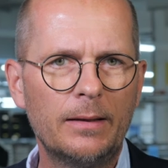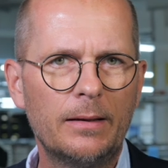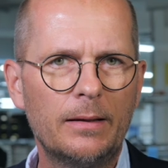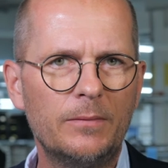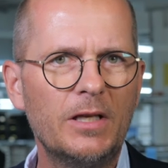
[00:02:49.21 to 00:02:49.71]

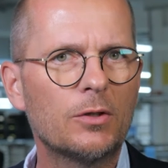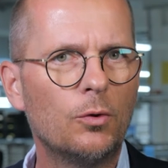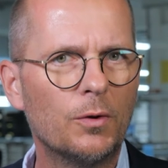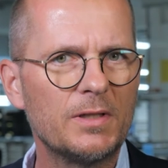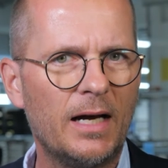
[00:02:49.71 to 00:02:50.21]
äh, nicht
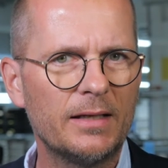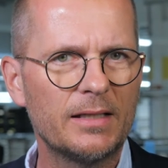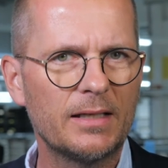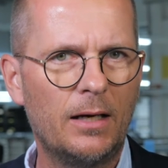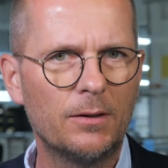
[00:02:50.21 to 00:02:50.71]

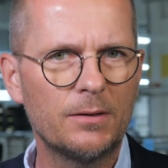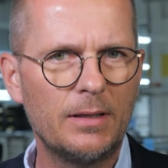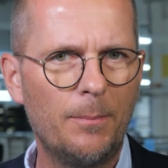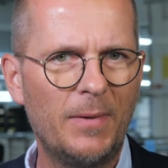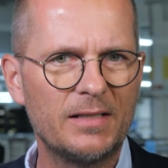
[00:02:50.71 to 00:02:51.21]
großartig raus und
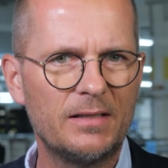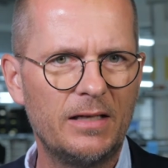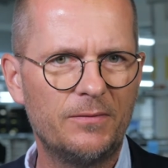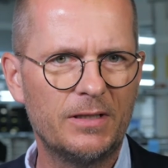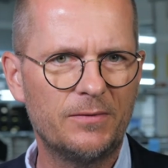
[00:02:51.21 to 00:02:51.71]
am Mast etwas